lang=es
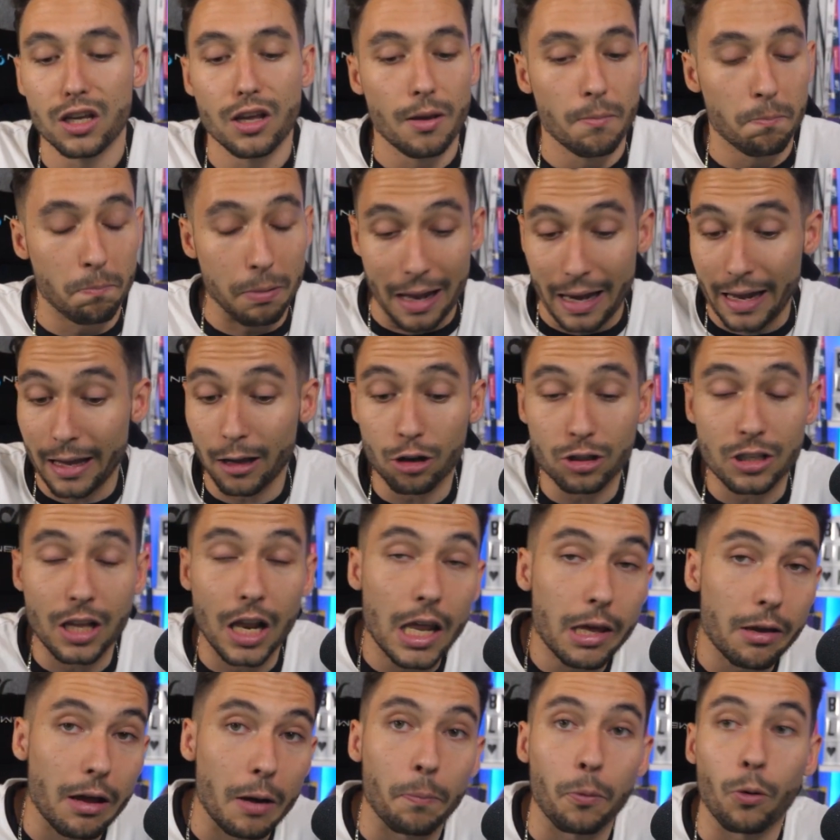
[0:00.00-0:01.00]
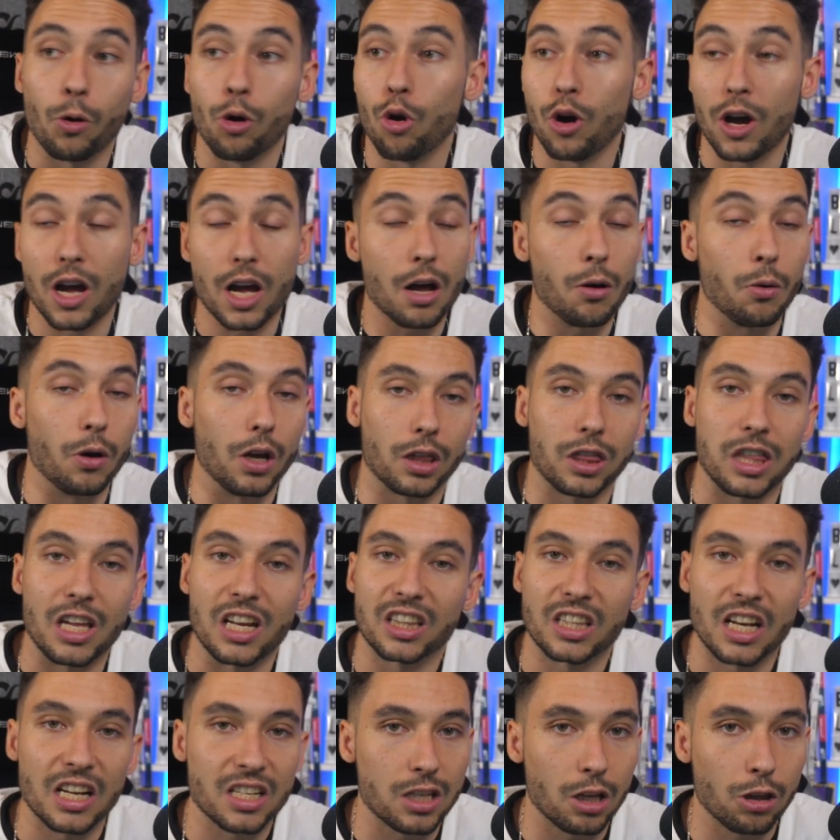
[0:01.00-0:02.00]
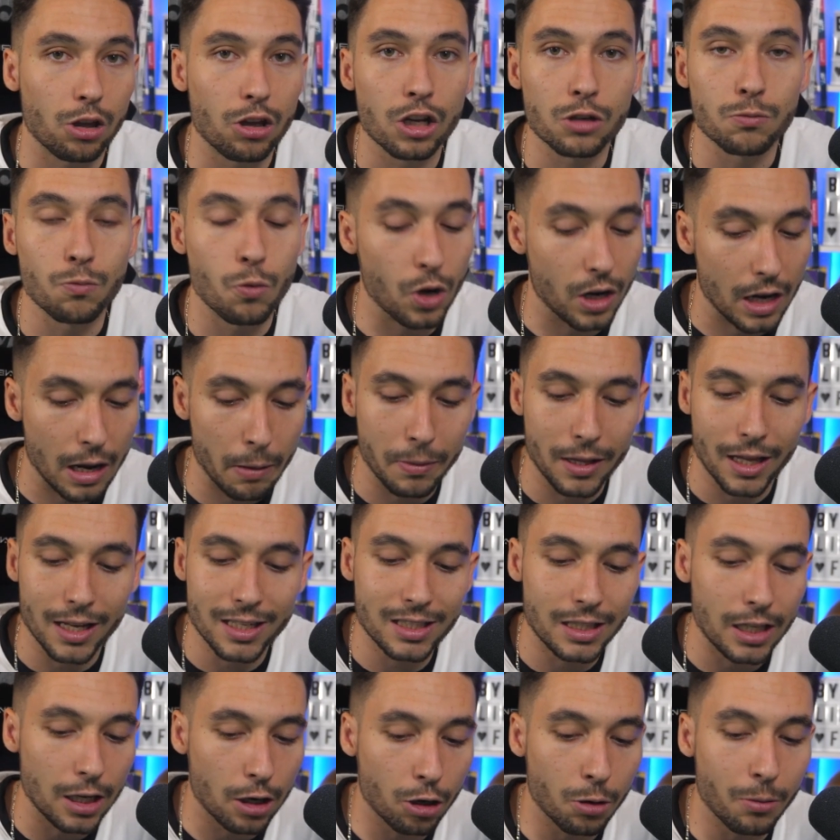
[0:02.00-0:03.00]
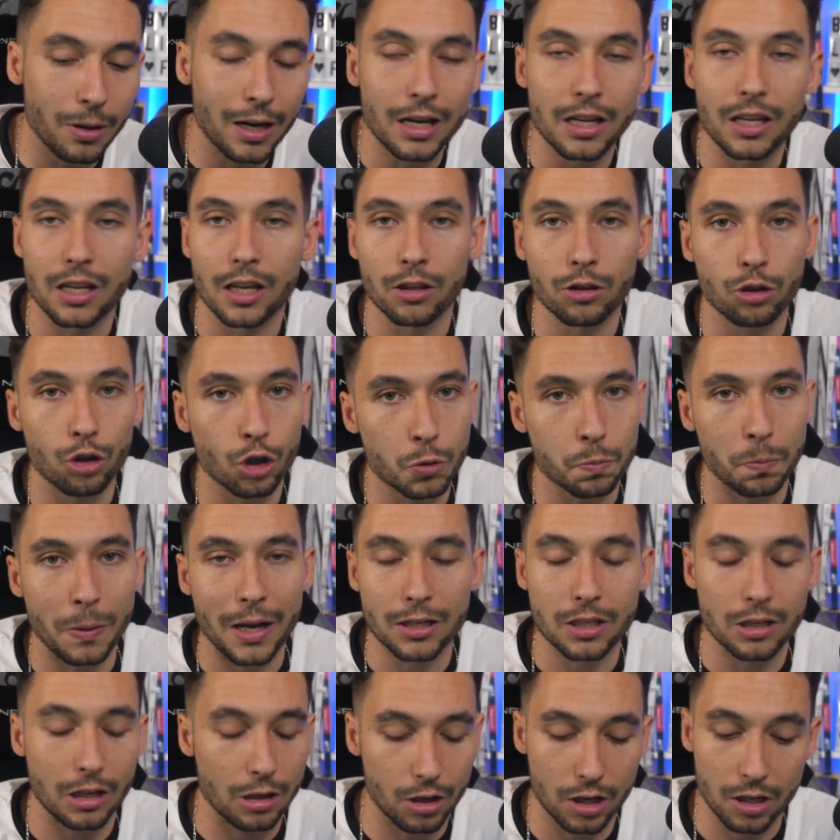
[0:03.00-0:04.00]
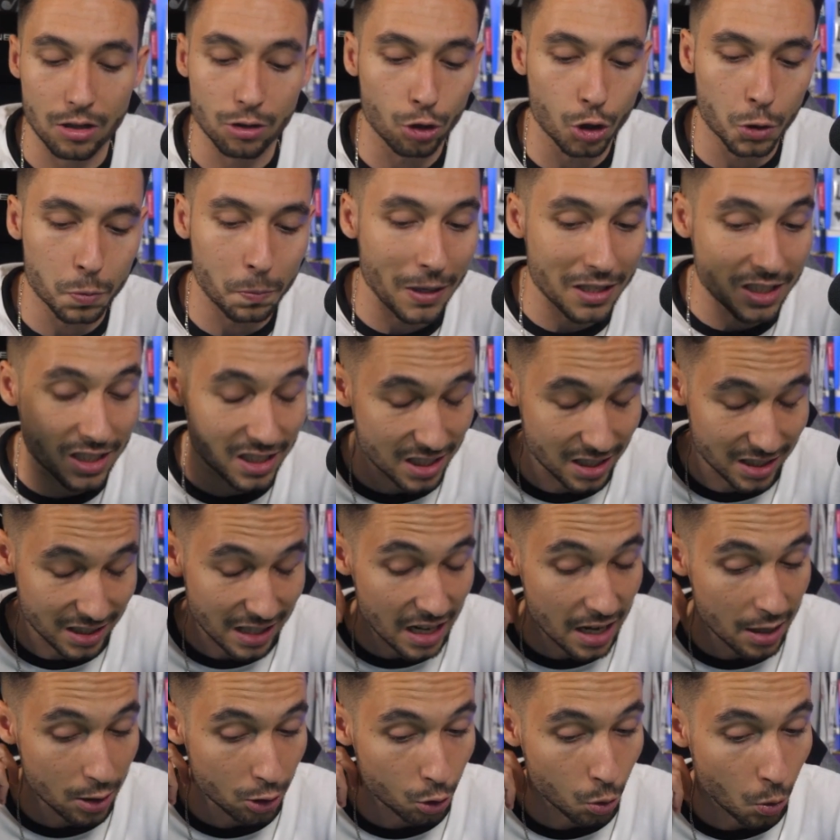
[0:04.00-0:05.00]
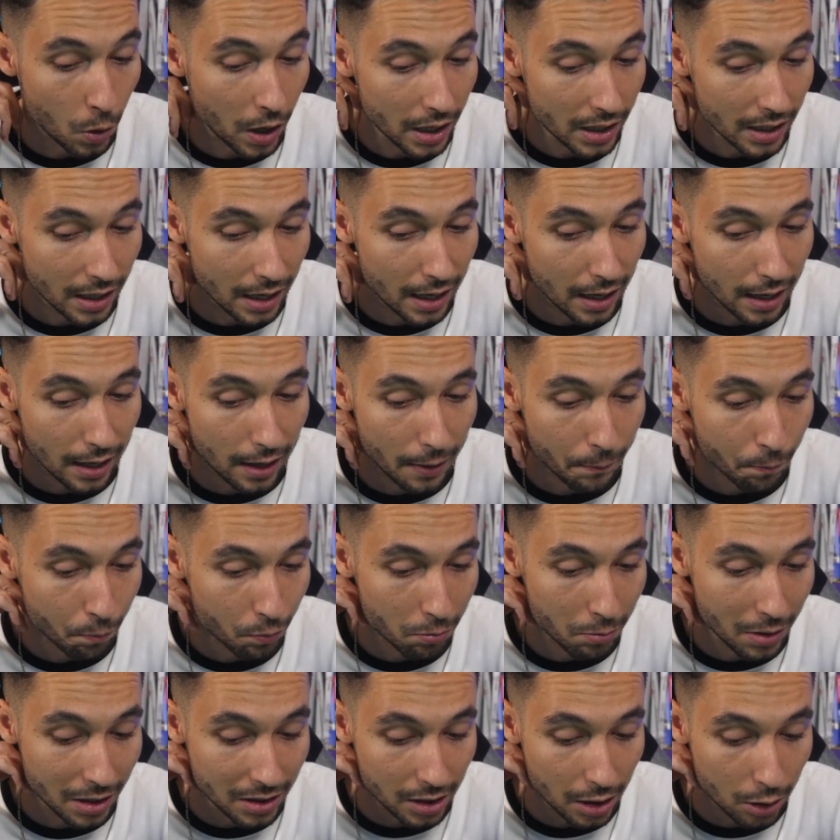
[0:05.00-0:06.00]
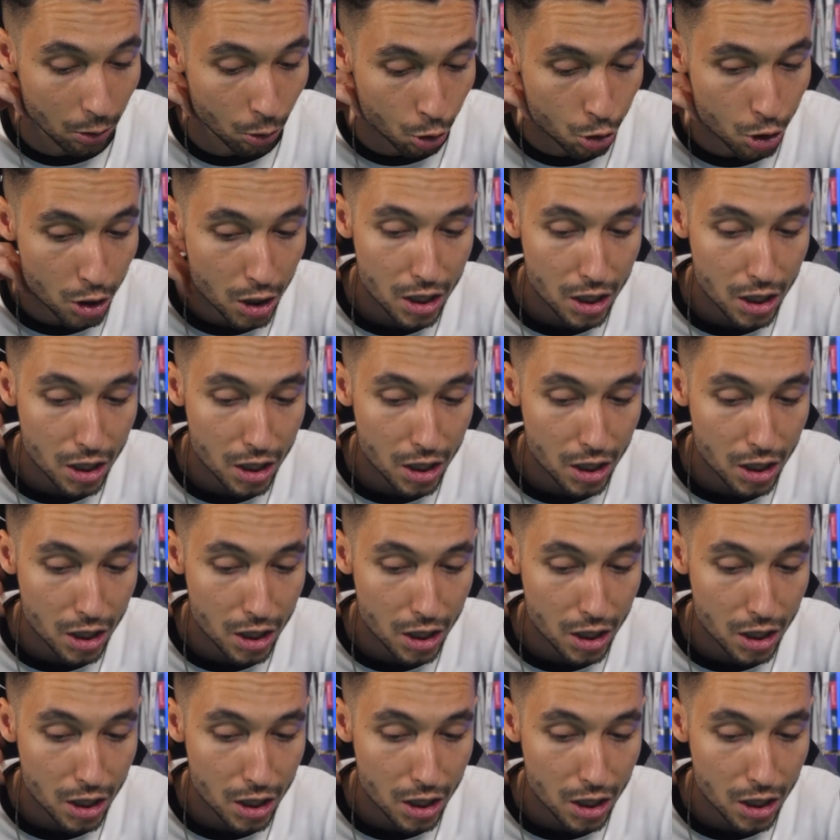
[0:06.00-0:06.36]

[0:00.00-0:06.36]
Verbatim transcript: Peligros del Liverpool, lo que acabo de decir, transiciones muy rápidas, te roban y en dos, en dos pases están en tu área metidos.